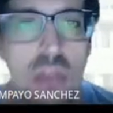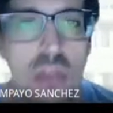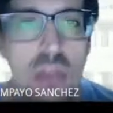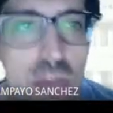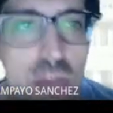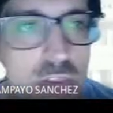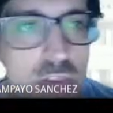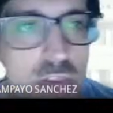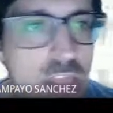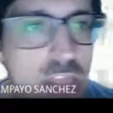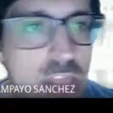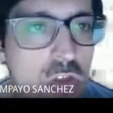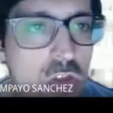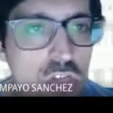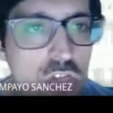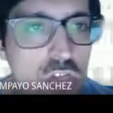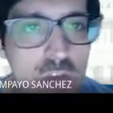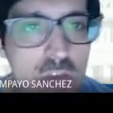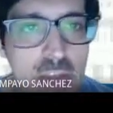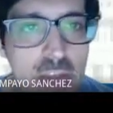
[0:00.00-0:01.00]
Dado que es
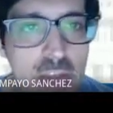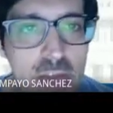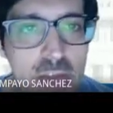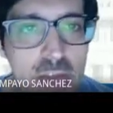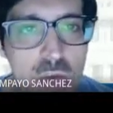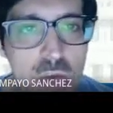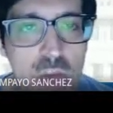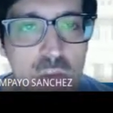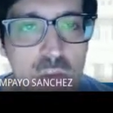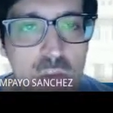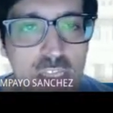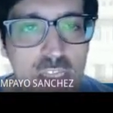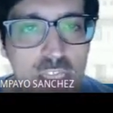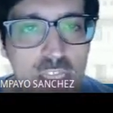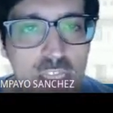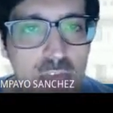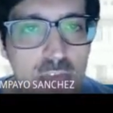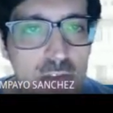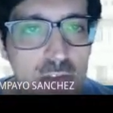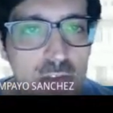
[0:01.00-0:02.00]
una variable
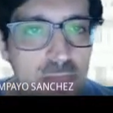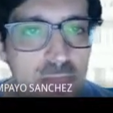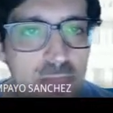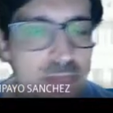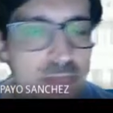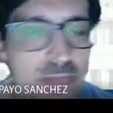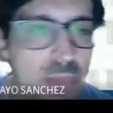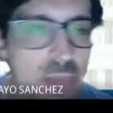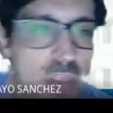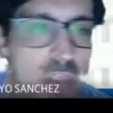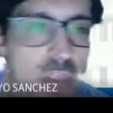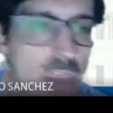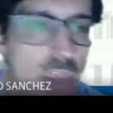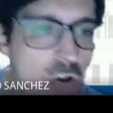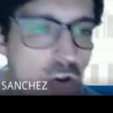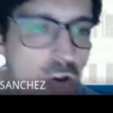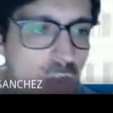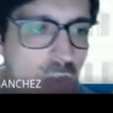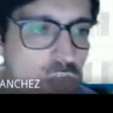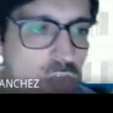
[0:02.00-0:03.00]
cualitativa y no
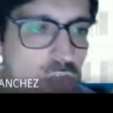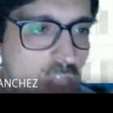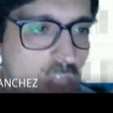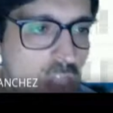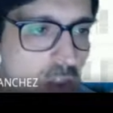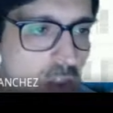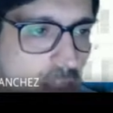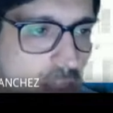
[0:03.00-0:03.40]
le hemos dado nada,